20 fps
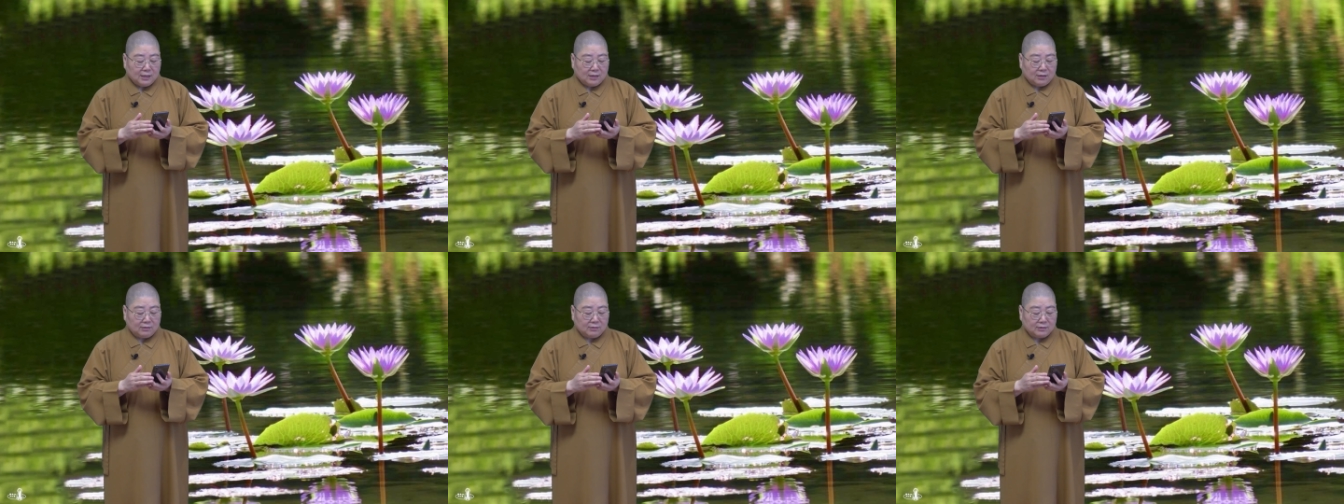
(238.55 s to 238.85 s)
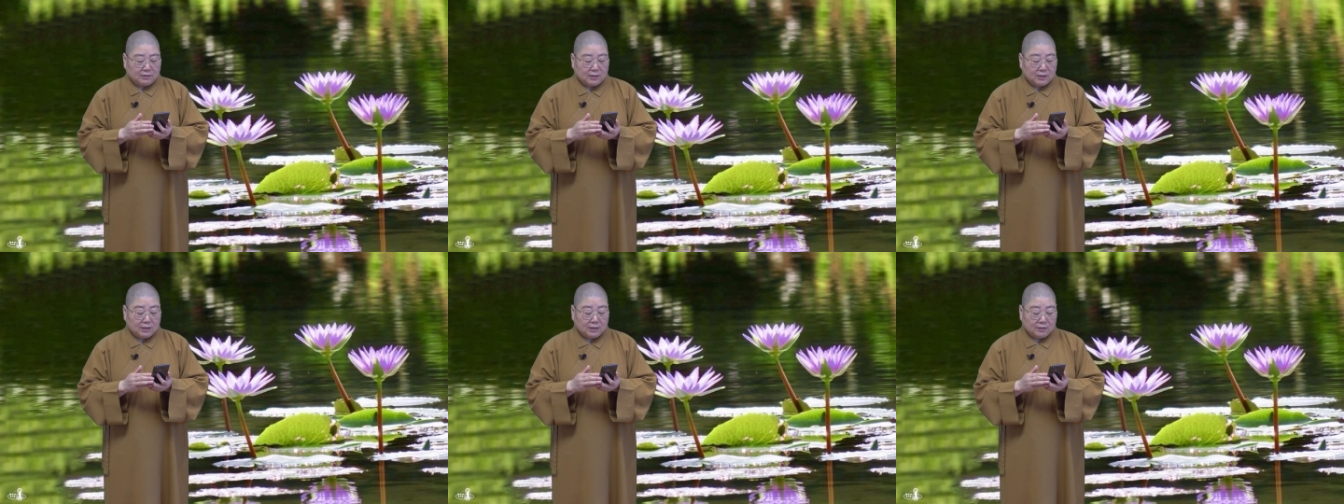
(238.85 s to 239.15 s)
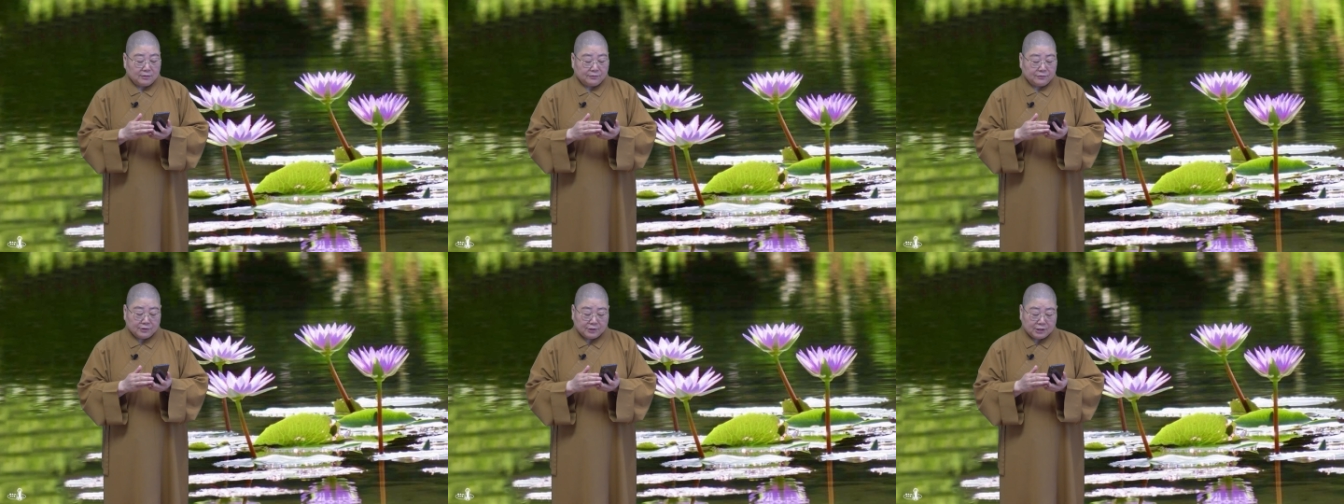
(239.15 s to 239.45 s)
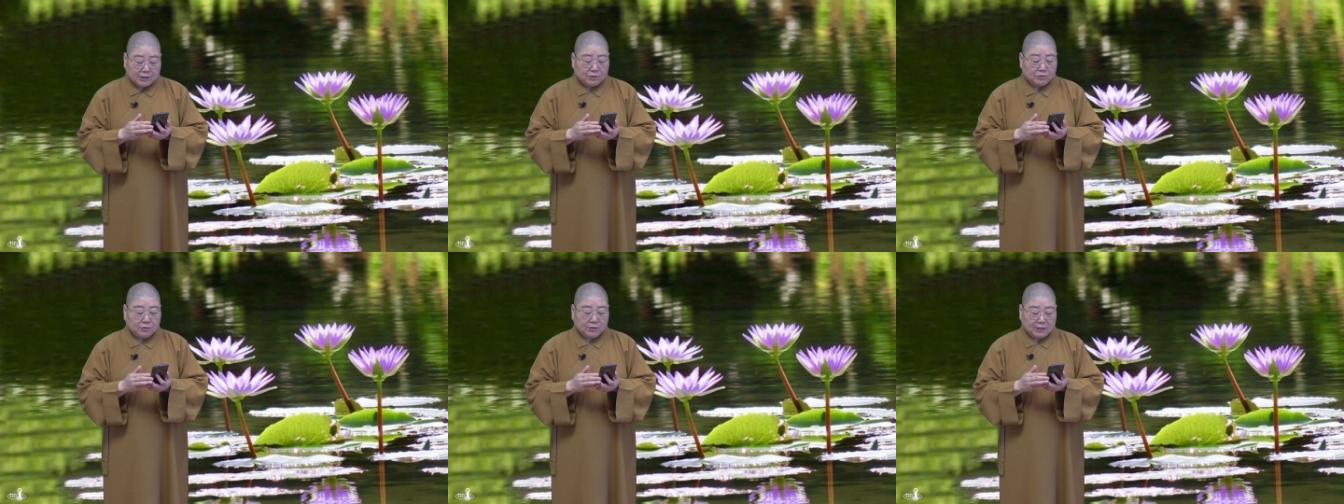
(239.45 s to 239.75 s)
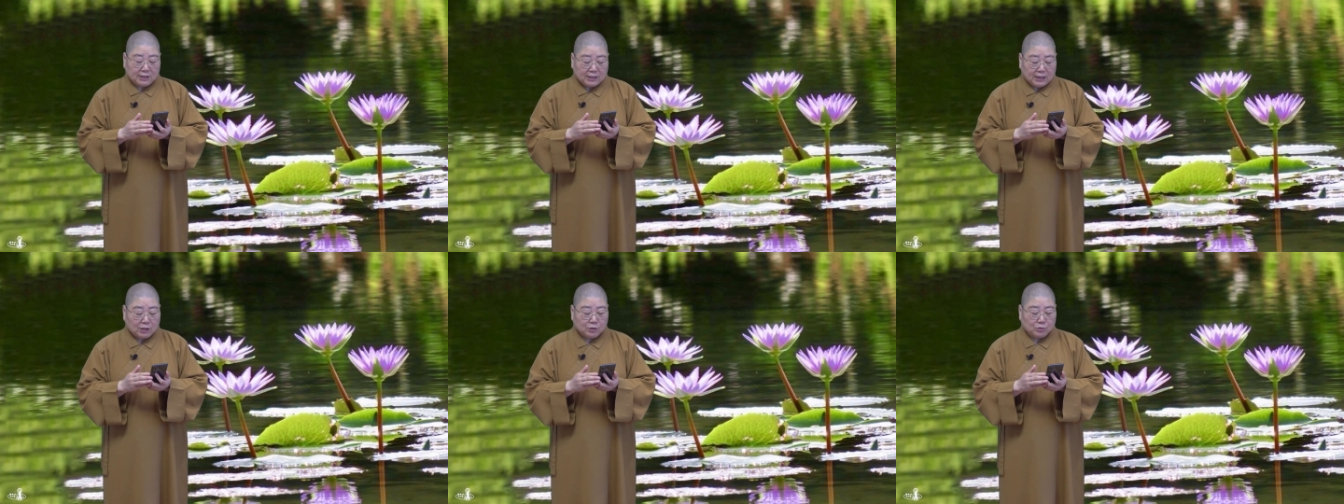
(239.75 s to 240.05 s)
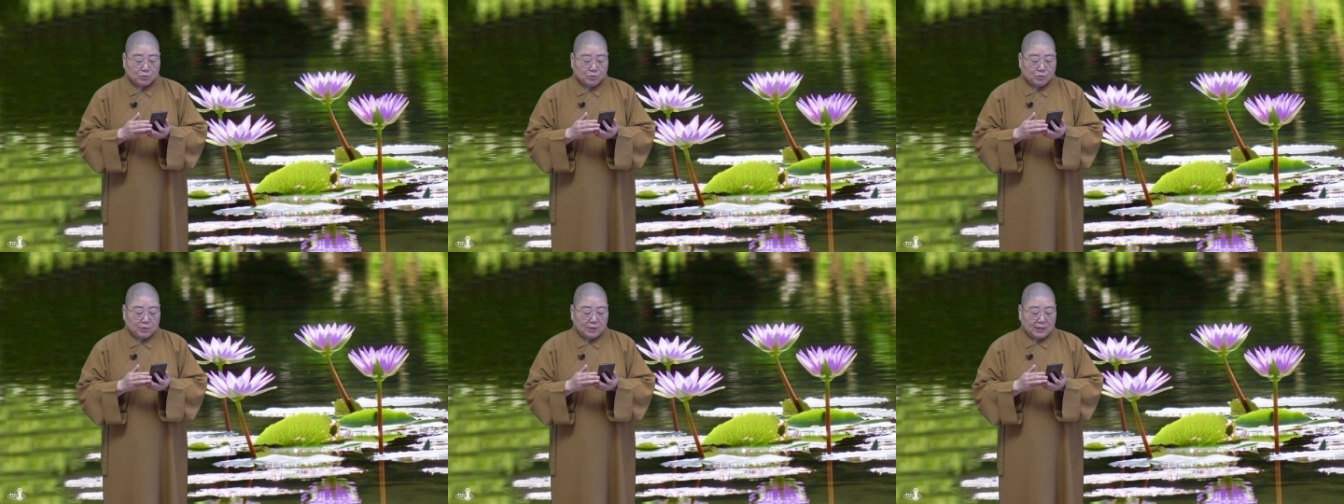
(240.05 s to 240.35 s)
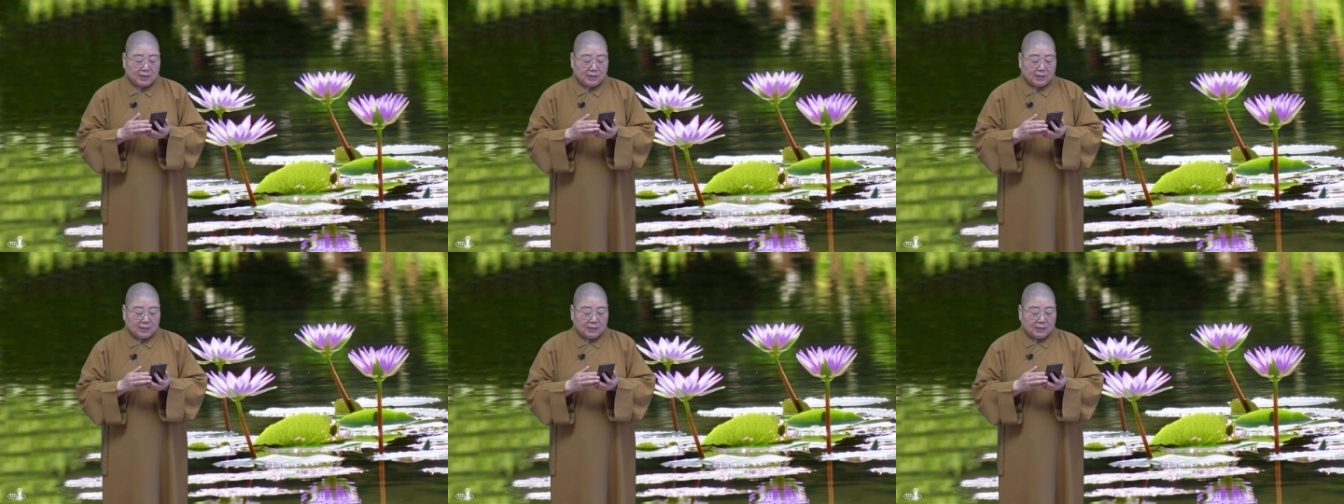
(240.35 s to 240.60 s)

哦，那父亲就跟他说啊，